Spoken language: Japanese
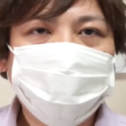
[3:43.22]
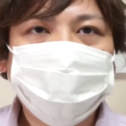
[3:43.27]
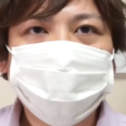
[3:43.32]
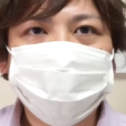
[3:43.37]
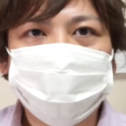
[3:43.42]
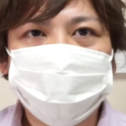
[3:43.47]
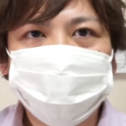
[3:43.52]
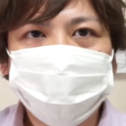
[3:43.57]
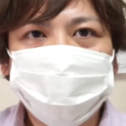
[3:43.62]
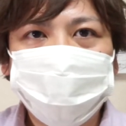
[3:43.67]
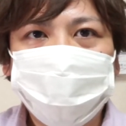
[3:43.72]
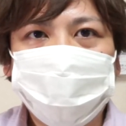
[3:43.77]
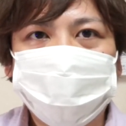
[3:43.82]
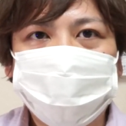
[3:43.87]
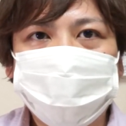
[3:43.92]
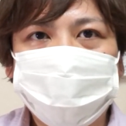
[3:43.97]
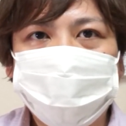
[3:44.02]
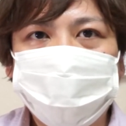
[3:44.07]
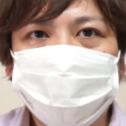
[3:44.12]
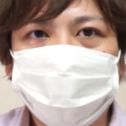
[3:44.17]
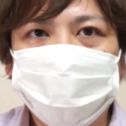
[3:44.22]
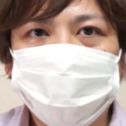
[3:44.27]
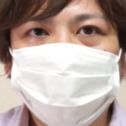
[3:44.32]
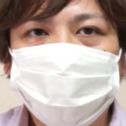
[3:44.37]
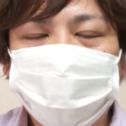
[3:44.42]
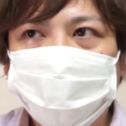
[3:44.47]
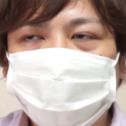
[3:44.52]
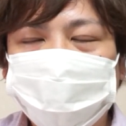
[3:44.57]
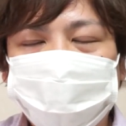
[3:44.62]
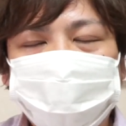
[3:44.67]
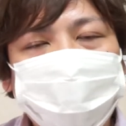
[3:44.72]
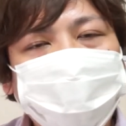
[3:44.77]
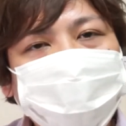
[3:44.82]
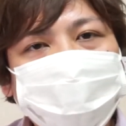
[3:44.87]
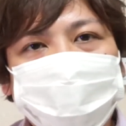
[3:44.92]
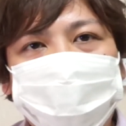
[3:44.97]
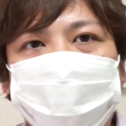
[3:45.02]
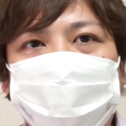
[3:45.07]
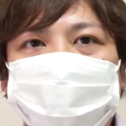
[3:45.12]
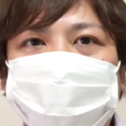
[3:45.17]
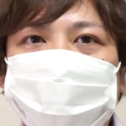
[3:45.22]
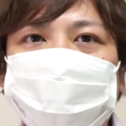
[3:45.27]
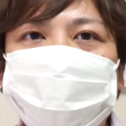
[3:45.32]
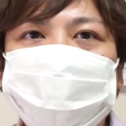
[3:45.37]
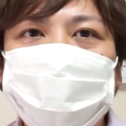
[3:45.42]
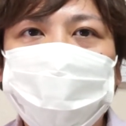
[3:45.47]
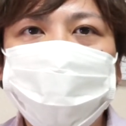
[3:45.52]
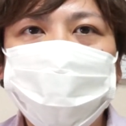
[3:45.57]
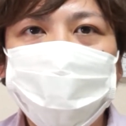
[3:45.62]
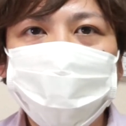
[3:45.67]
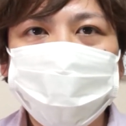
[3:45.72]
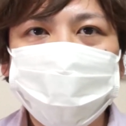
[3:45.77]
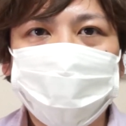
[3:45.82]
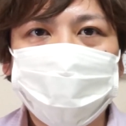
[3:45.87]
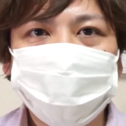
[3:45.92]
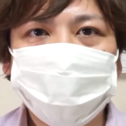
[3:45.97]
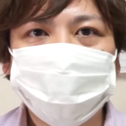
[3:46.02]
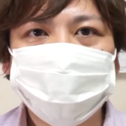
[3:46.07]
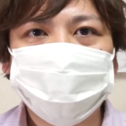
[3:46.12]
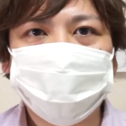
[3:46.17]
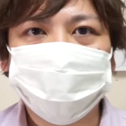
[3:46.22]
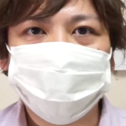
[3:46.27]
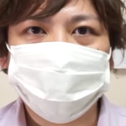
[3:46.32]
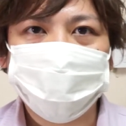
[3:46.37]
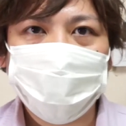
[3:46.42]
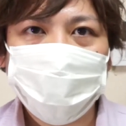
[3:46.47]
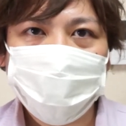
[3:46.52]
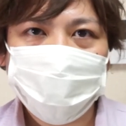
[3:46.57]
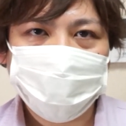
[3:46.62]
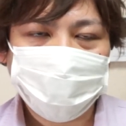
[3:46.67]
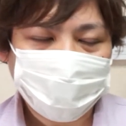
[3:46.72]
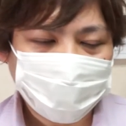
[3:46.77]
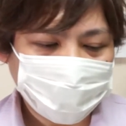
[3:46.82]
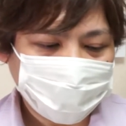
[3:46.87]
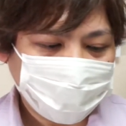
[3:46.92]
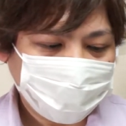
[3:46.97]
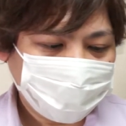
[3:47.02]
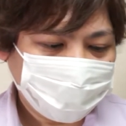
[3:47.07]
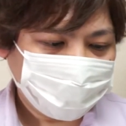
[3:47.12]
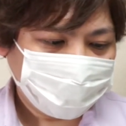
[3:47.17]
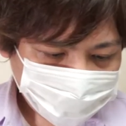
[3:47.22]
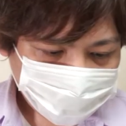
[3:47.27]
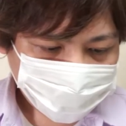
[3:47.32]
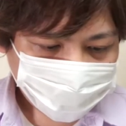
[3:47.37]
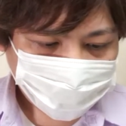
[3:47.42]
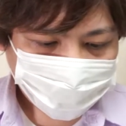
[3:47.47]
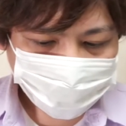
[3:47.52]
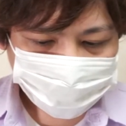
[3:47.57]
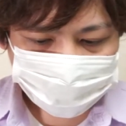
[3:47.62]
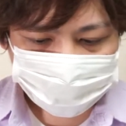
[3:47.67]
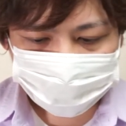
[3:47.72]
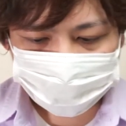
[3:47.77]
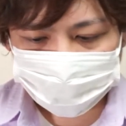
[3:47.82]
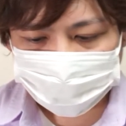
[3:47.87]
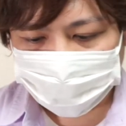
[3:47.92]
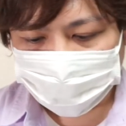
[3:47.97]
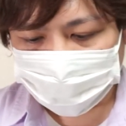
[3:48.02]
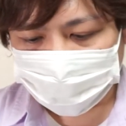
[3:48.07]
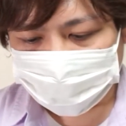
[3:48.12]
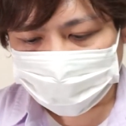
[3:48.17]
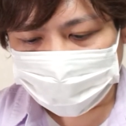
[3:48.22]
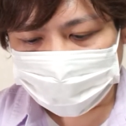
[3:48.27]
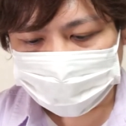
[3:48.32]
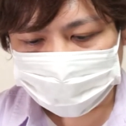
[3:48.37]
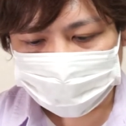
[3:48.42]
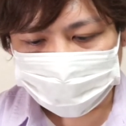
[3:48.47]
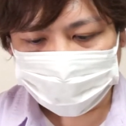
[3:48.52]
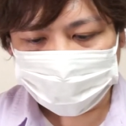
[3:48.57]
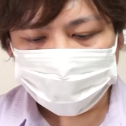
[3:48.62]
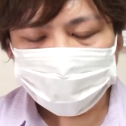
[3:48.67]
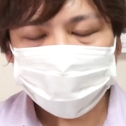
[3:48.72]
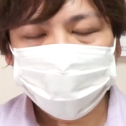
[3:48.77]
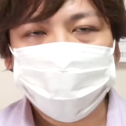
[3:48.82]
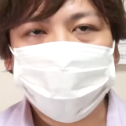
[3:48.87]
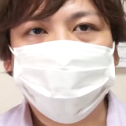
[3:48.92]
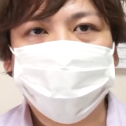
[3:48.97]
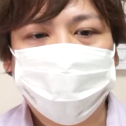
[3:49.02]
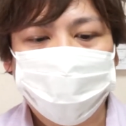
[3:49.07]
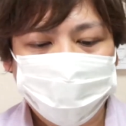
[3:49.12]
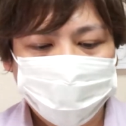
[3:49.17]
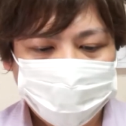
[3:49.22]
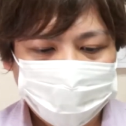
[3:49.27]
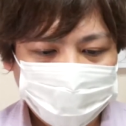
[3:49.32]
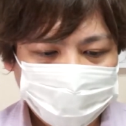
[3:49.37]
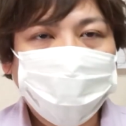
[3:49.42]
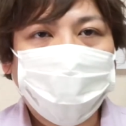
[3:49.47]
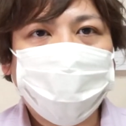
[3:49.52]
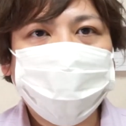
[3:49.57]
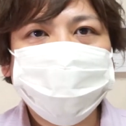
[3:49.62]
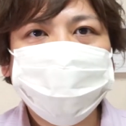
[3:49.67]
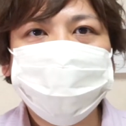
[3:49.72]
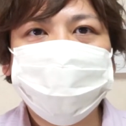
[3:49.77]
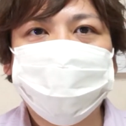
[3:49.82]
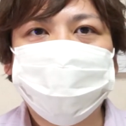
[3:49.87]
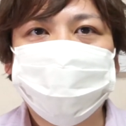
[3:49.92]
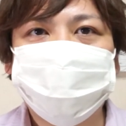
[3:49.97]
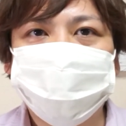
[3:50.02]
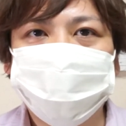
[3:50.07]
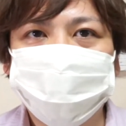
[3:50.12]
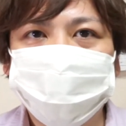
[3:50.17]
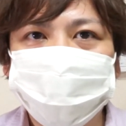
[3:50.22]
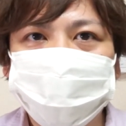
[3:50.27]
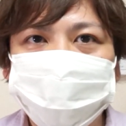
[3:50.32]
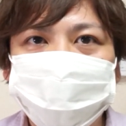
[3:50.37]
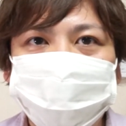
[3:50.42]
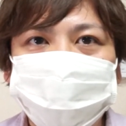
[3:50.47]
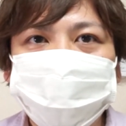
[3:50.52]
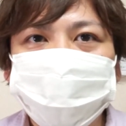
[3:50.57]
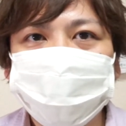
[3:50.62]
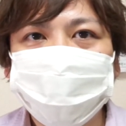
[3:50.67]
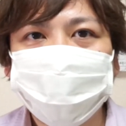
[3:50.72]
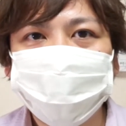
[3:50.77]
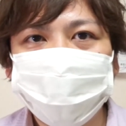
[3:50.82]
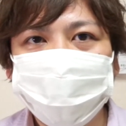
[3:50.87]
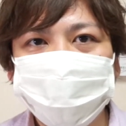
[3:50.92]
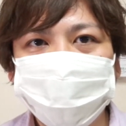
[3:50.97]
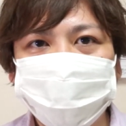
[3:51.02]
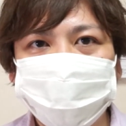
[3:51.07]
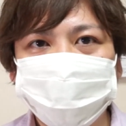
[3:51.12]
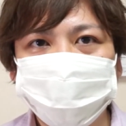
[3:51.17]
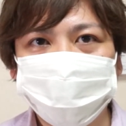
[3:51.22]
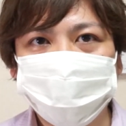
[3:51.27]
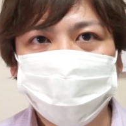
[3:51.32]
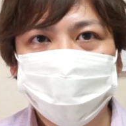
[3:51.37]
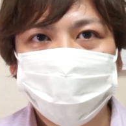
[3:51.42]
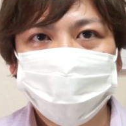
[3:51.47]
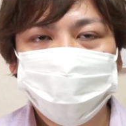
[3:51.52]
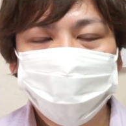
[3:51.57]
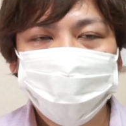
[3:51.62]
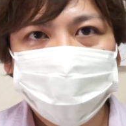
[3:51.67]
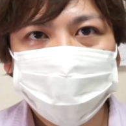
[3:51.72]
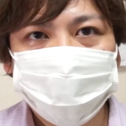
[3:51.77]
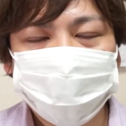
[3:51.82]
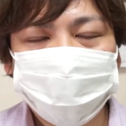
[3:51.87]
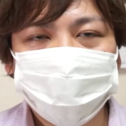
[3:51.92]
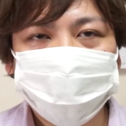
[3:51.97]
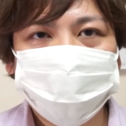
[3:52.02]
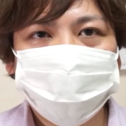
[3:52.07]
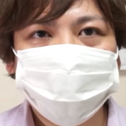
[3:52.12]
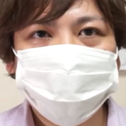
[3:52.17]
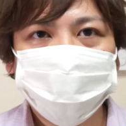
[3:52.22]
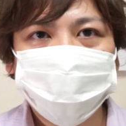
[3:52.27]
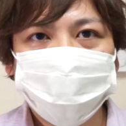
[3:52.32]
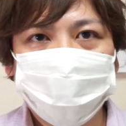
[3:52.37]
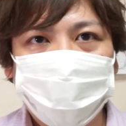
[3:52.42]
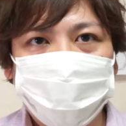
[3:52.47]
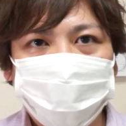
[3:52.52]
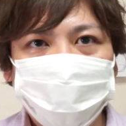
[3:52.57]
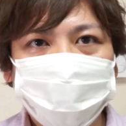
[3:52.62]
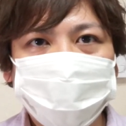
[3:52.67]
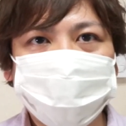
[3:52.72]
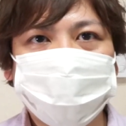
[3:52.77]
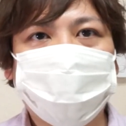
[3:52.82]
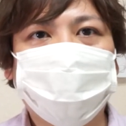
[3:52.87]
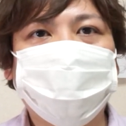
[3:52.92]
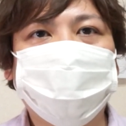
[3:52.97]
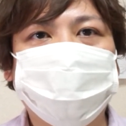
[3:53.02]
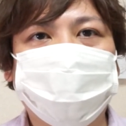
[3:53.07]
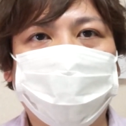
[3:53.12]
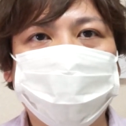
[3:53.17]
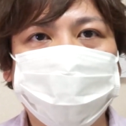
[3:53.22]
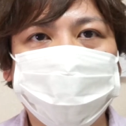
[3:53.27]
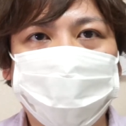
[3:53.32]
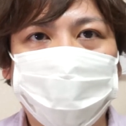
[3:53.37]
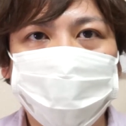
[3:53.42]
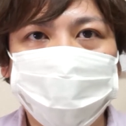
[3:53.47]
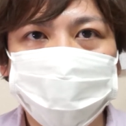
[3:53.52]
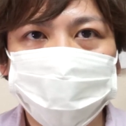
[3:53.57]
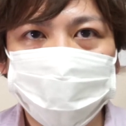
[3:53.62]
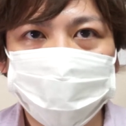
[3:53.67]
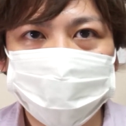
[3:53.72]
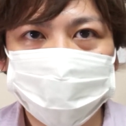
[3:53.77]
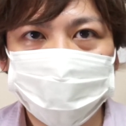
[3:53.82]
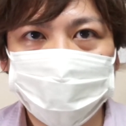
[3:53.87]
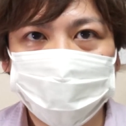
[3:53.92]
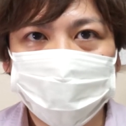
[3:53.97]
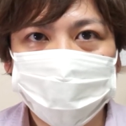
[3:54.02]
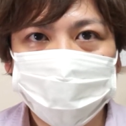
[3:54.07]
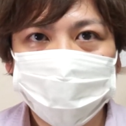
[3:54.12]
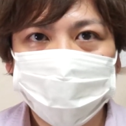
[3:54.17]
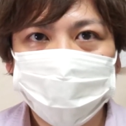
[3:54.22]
段がすごい安いとすごいっていうかまあ23万ぐらいですけどねはいこいつを見てたらですねなんとあるんですよ13インチの2015年の3月発売モデルが